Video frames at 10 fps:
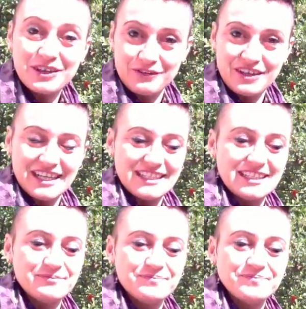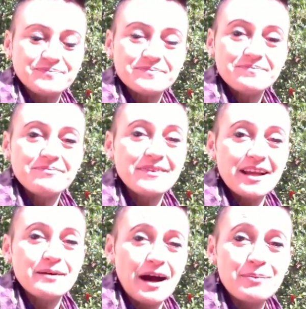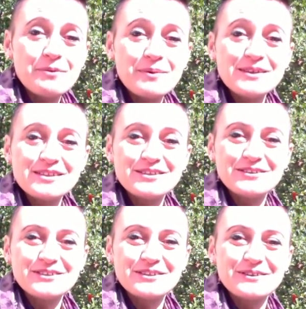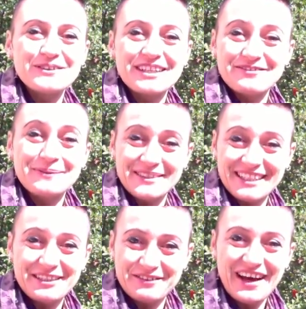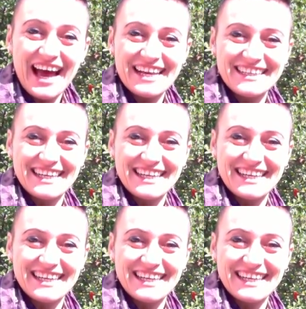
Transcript: e che farete. A proposito di quello che potete fare,